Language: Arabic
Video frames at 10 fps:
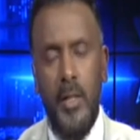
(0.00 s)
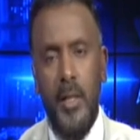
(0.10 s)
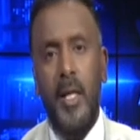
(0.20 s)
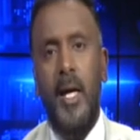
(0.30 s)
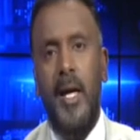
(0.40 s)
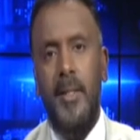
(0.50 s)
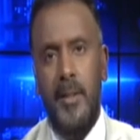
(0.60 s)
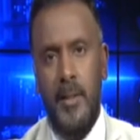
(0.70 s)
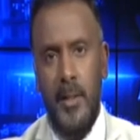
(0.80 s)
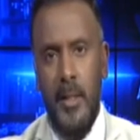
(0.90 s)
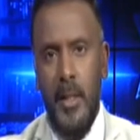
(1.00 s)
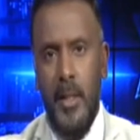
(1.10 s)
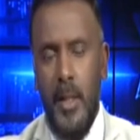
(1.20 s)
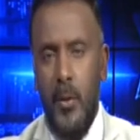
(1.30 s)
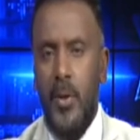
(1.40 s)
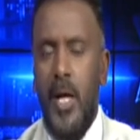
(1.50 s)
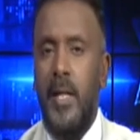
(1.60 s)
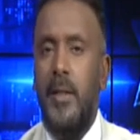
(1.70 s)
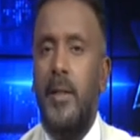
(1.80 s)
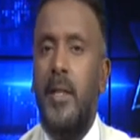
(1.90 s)
قادت أو كانت
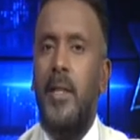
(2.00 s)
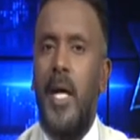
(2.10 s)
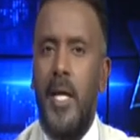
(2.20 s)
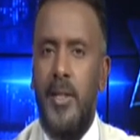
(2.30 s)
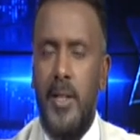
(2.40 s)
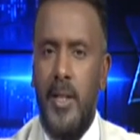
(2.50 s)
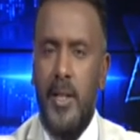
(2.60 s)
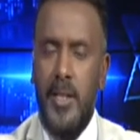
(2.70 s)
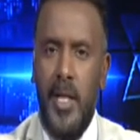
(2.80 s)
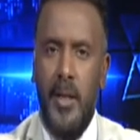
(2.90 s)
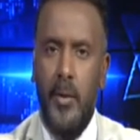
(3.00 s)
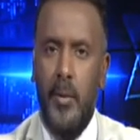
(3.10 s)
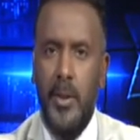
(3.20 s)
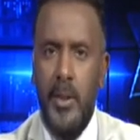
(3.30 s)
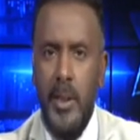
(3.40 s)
نتاج لنجاح ثورة